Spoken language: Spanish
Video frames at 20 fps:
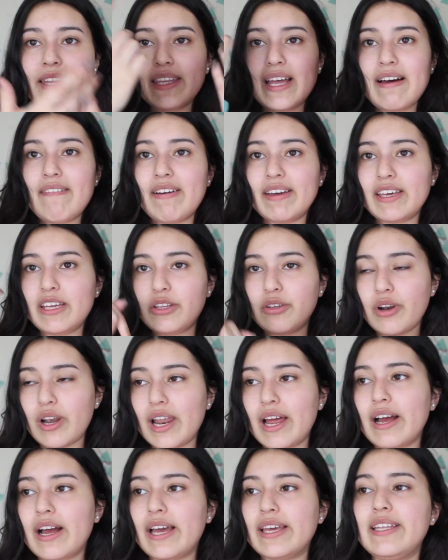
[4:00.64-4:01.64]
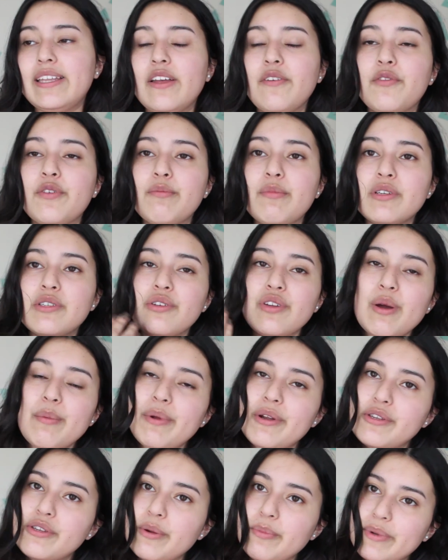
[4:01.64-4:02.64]
Está abajito en la cajita de información y
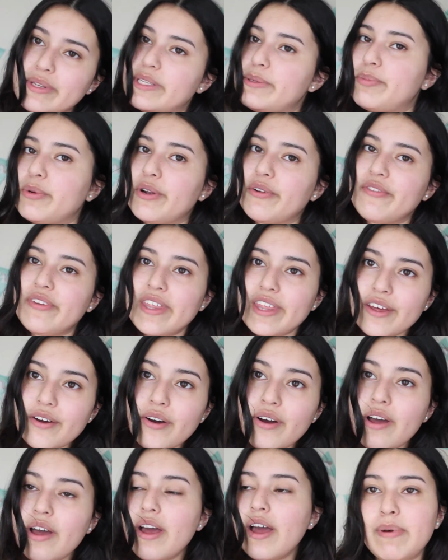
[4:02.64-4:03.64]
apareció al principio del video.